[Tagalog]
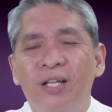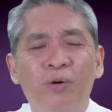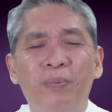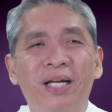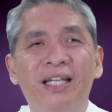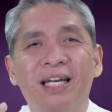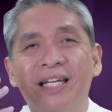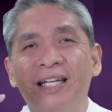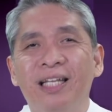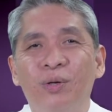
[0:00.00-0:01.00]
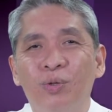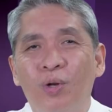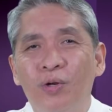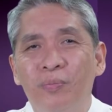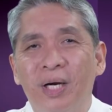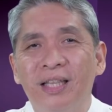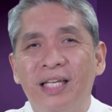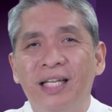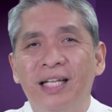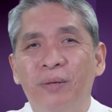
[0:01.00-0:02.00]
Ako para naririnig ko tuloy yung mga
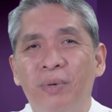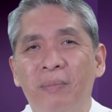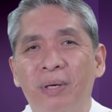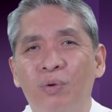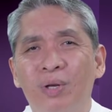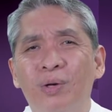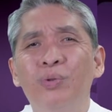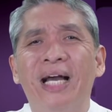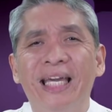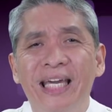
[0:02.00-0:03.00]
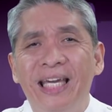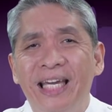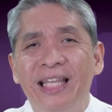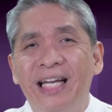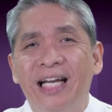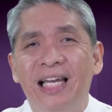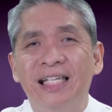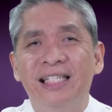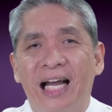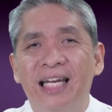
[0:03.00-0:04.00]
tinig ng mga magulang. Kung nakikinig ka
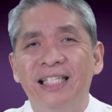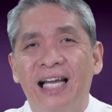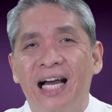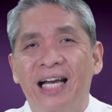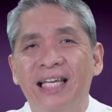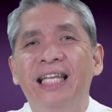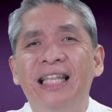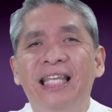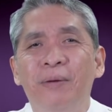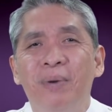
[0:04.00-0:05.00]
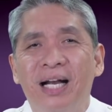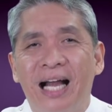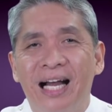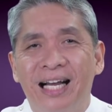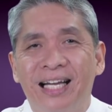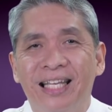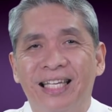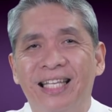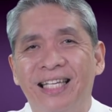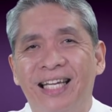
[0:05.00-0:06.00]
lang sana sa akin, hindi
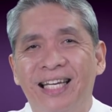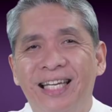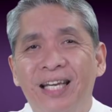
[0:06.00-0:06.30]
magkakaganyan yan.